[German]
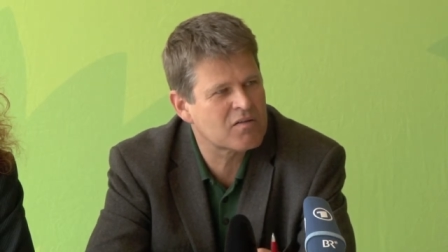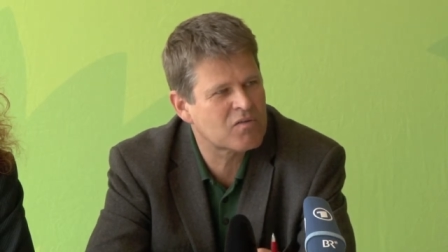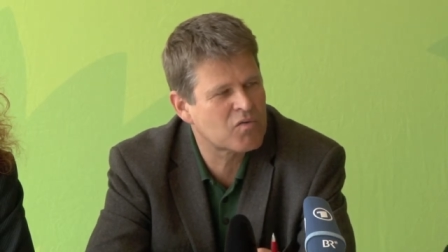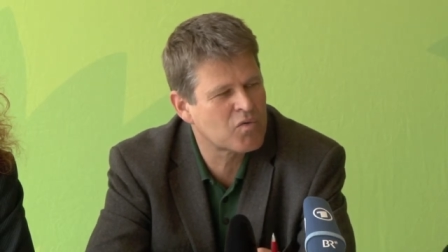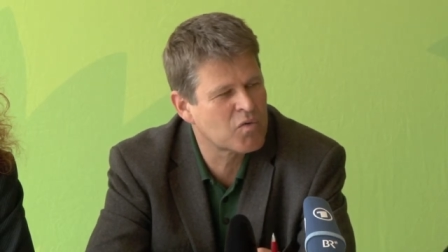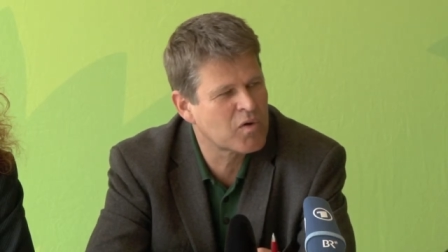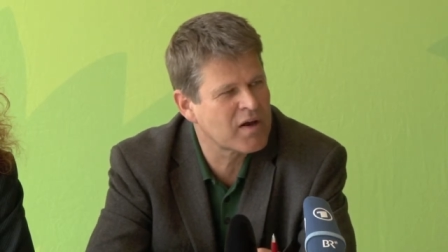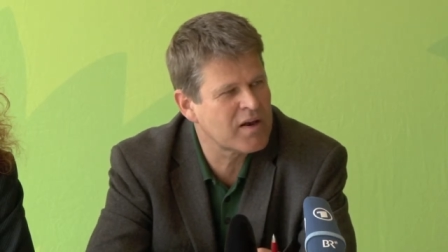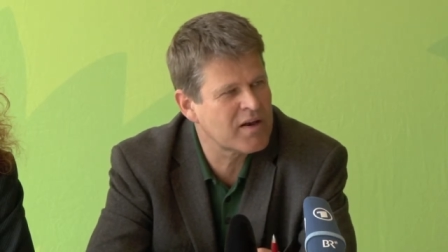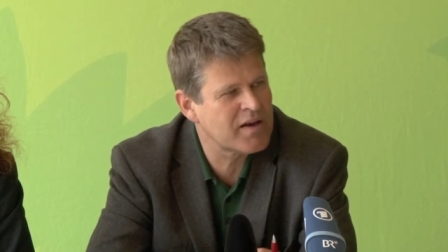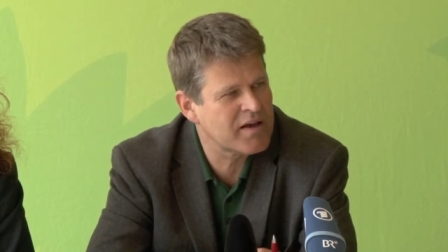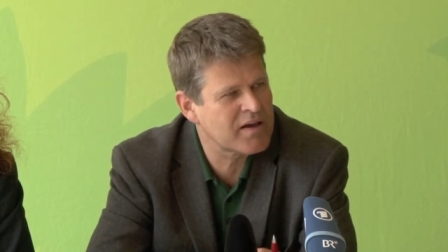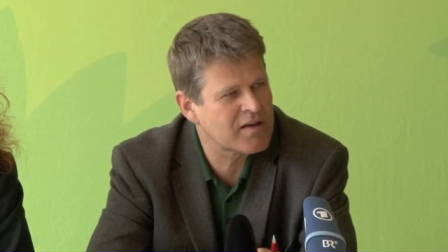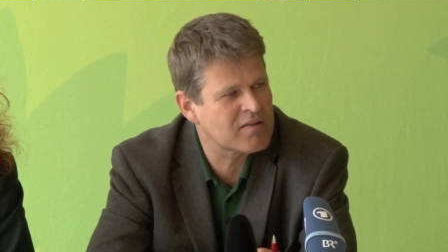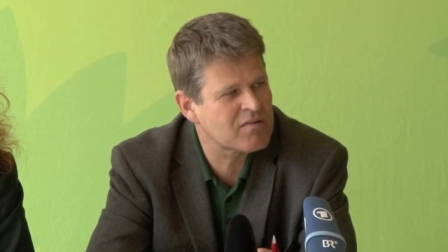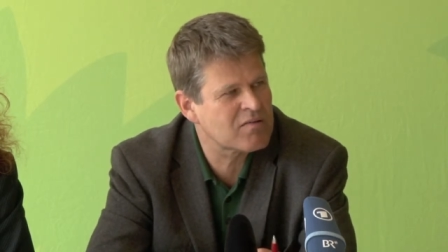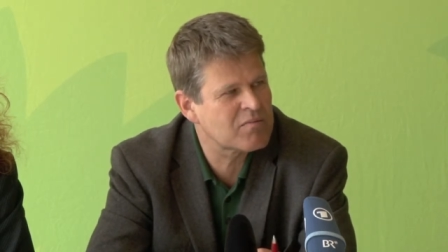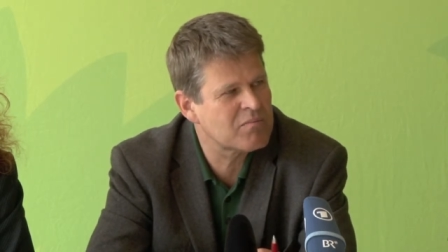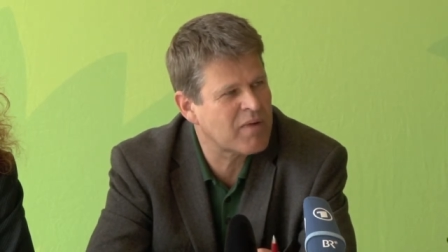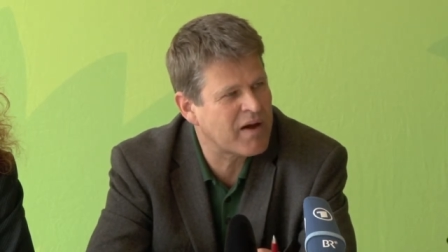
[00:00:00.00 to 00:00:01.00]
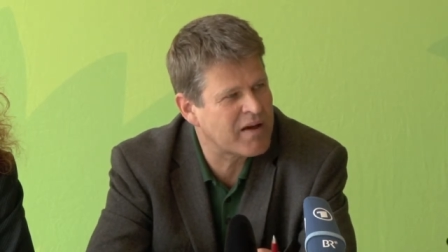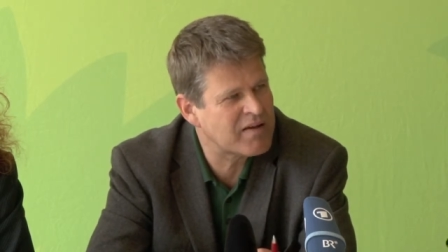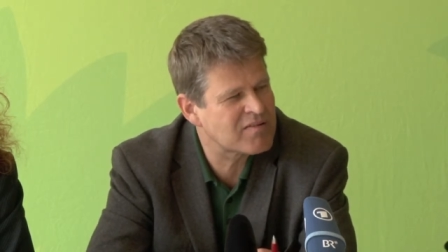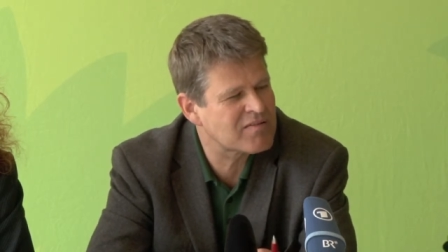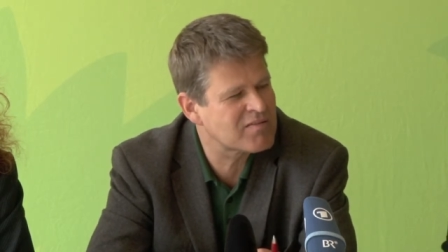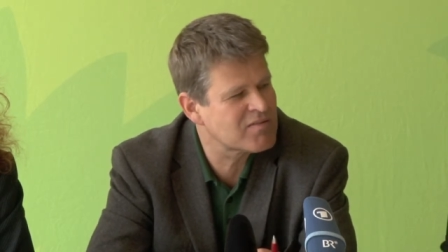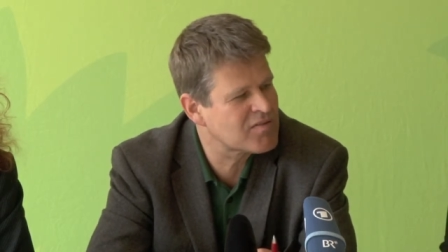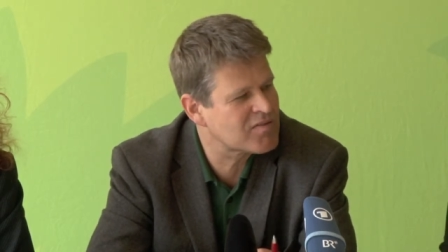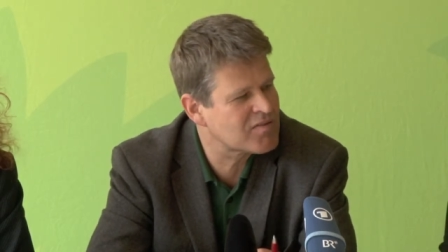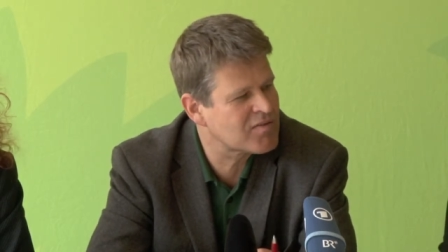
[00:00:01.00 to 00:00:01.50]
zugelegt,
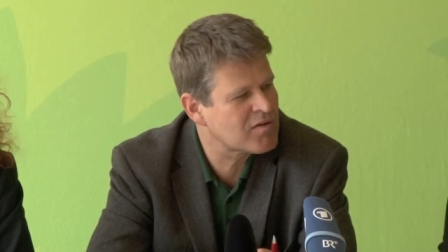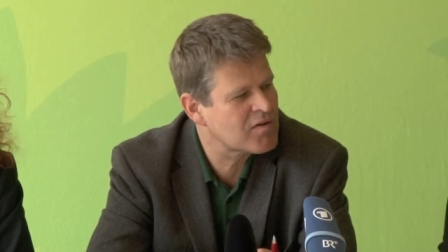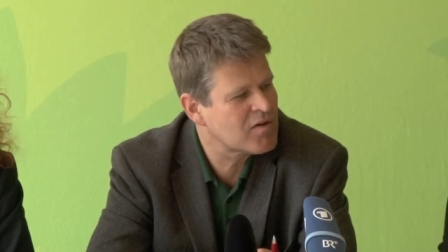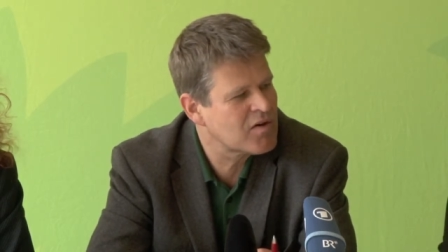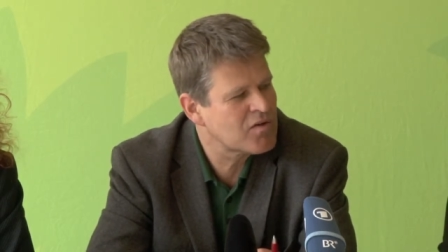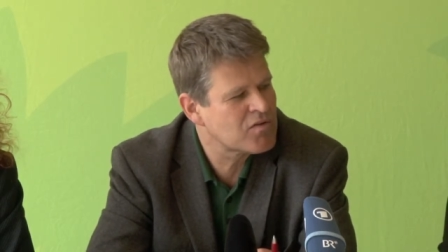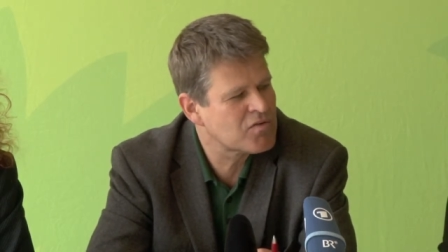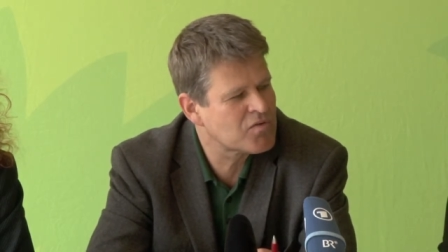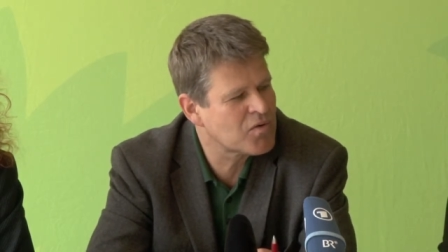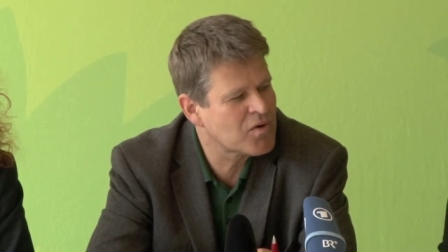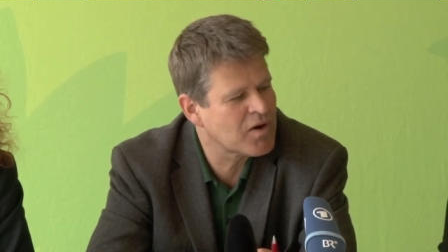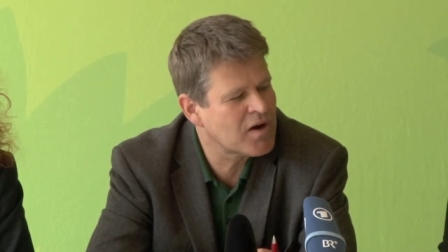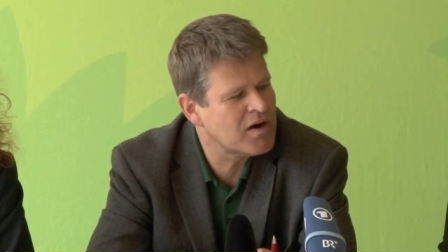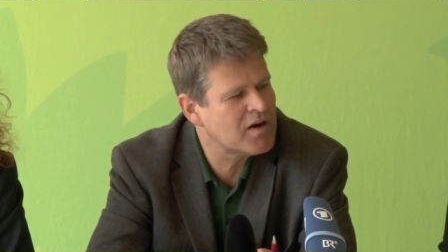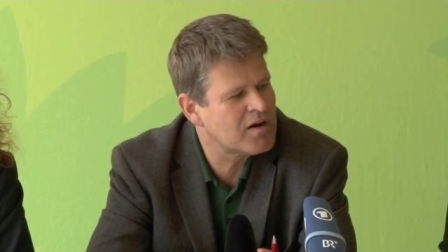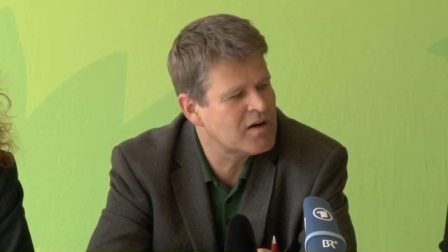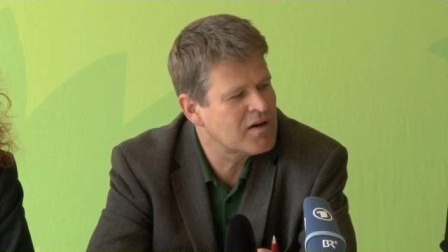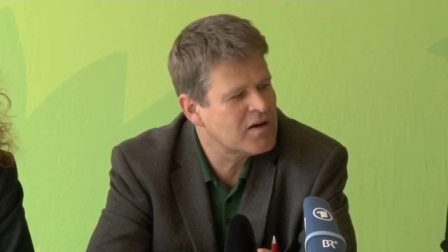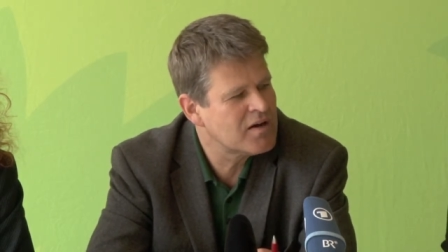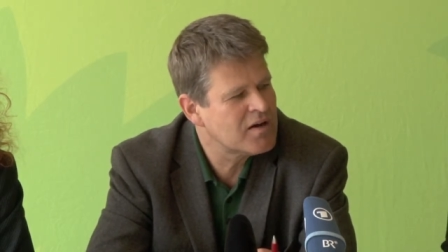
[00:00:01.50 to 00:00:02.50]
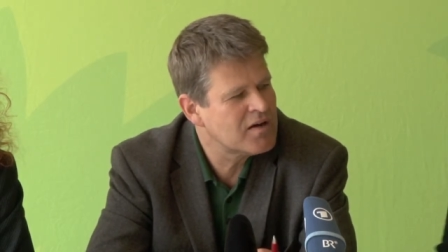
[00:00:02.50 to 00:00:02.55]
meistens sogar